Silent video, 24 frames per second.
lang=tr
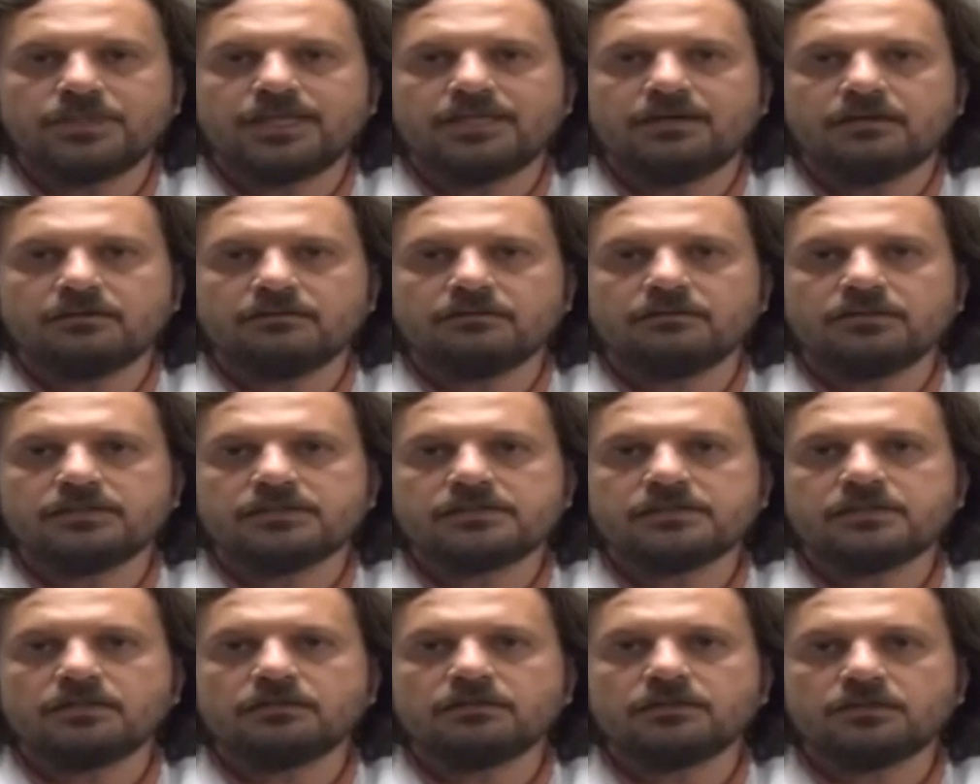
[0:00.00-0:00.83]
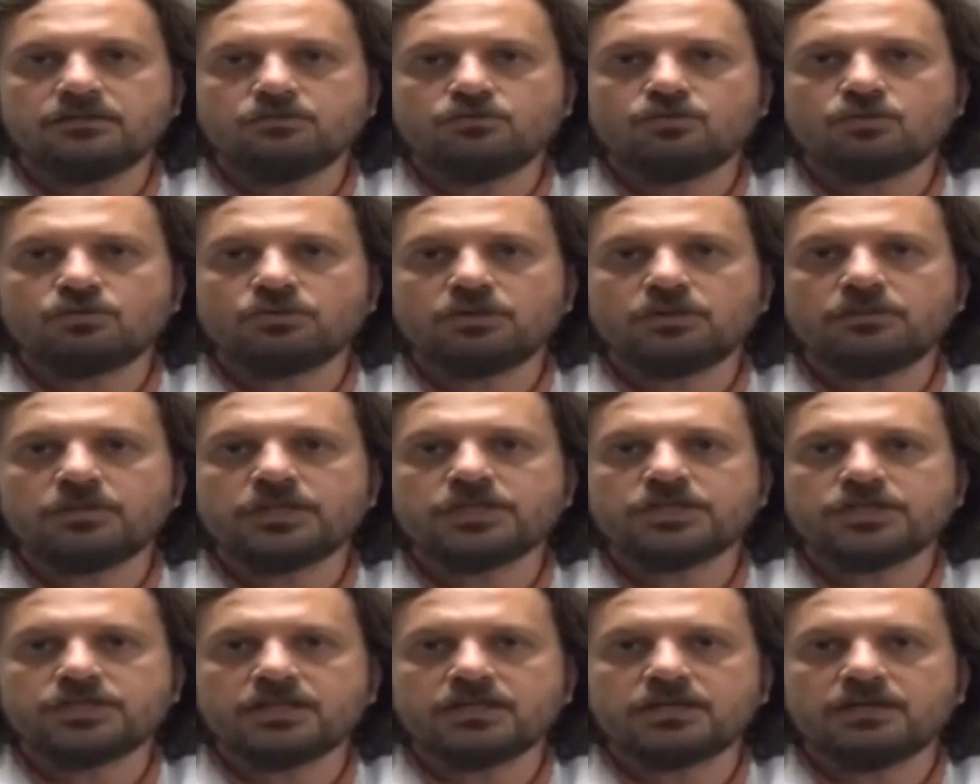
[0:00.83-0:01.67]
bilen insanların çok da
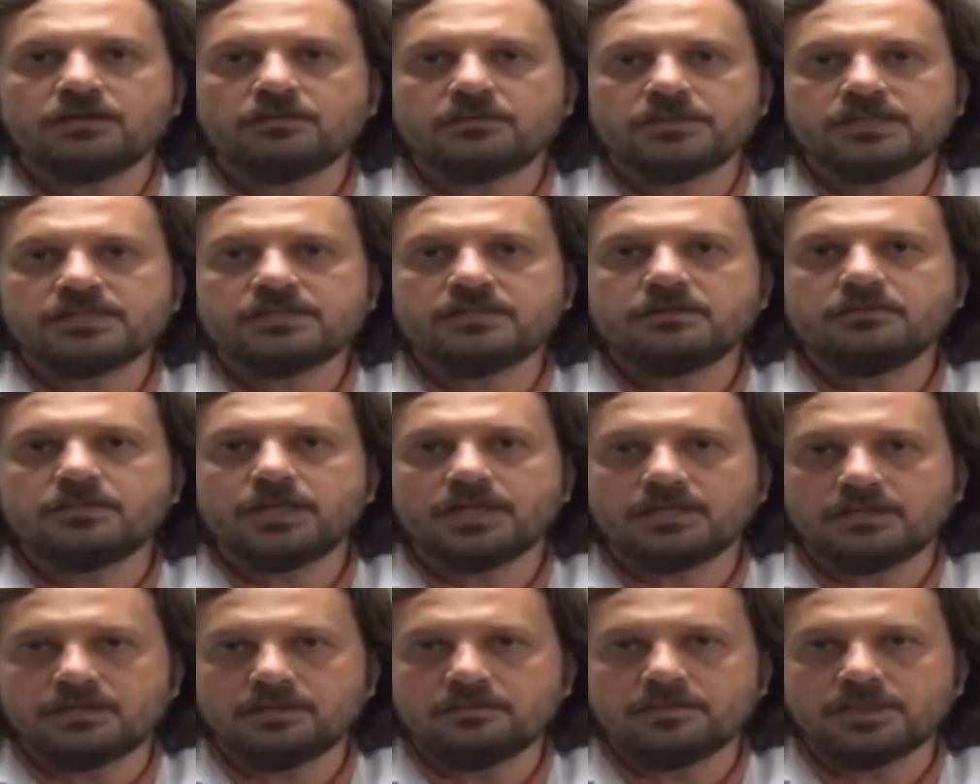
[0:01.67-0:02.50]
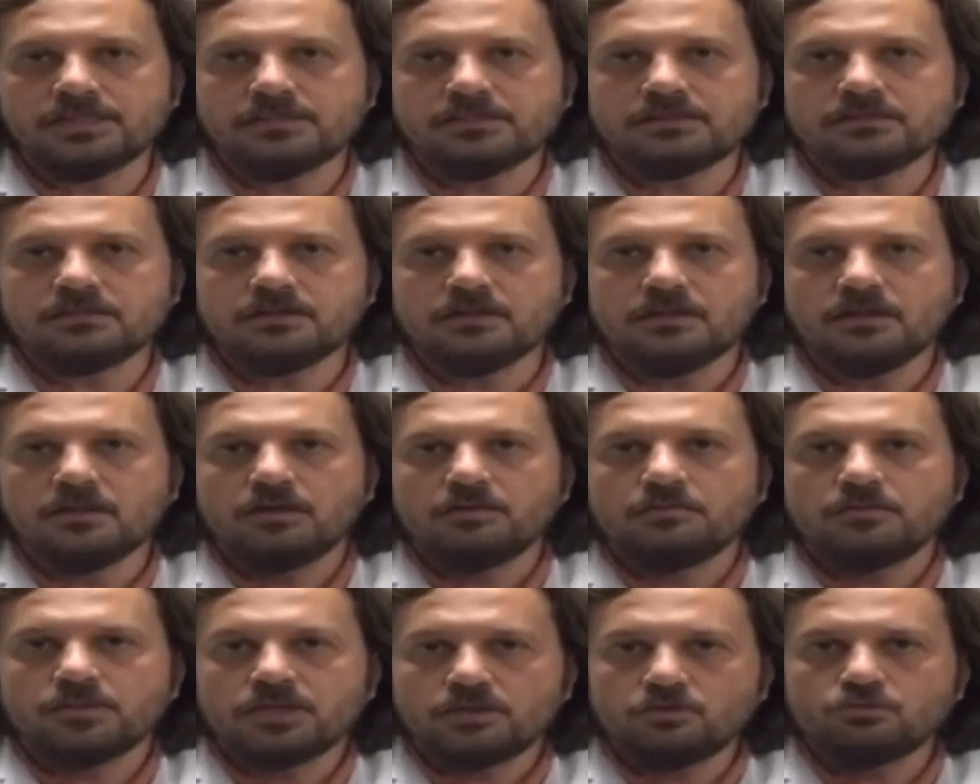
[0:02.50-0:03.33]
başına gelmesini beklemeyiz.
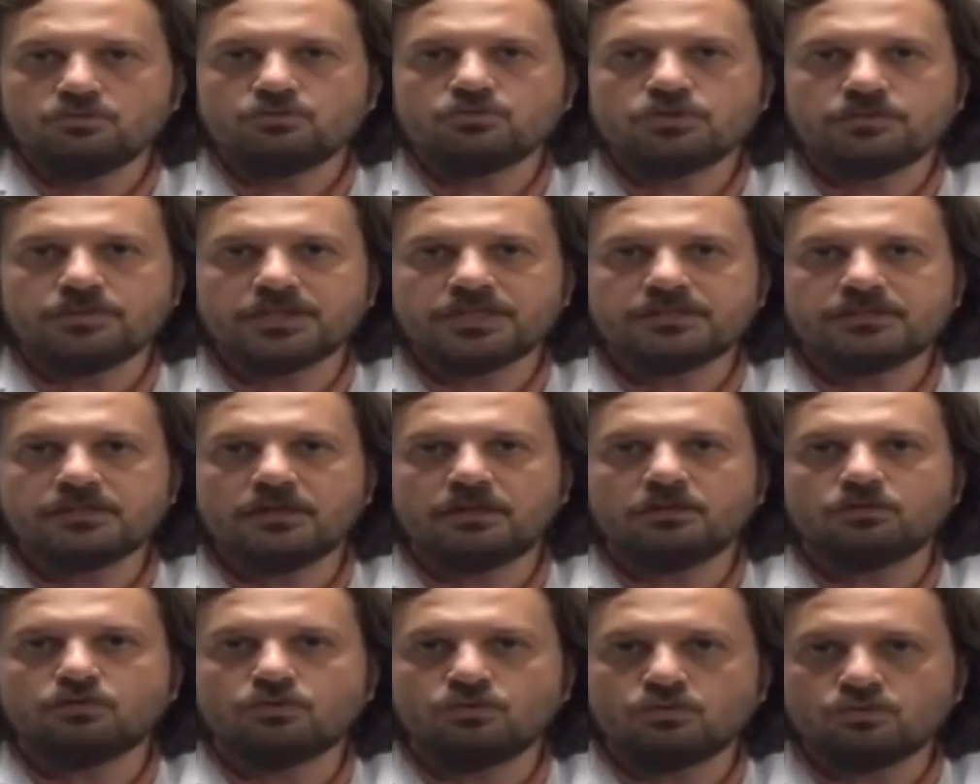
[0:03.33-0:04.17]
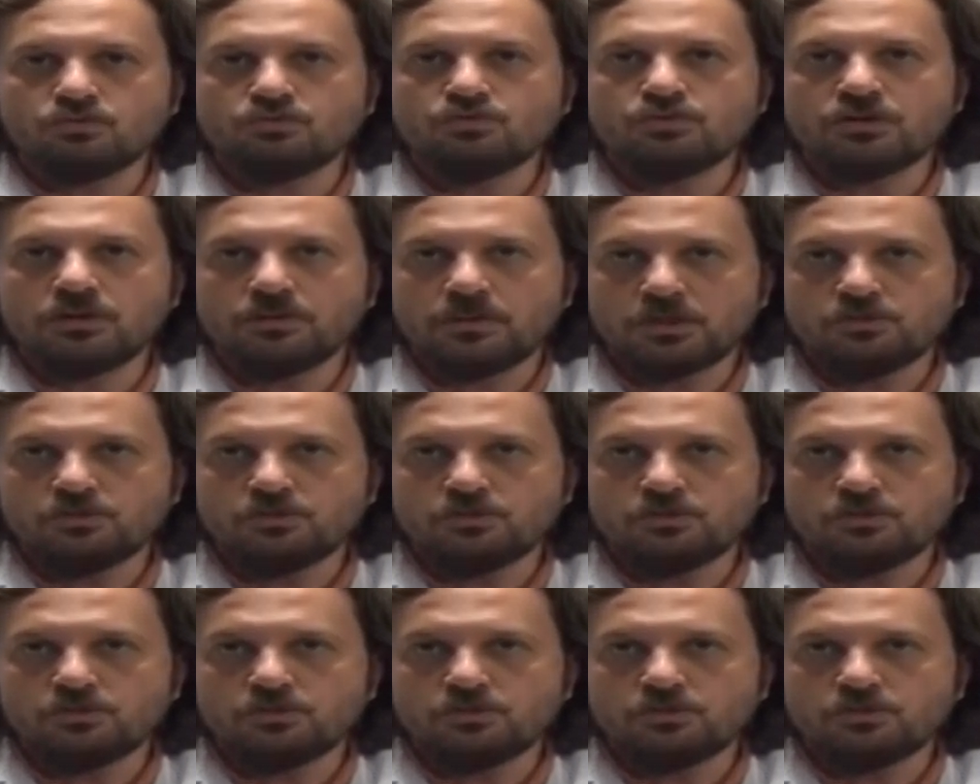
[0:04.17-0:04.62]
Bir an önce bir sağlık kuruluşuna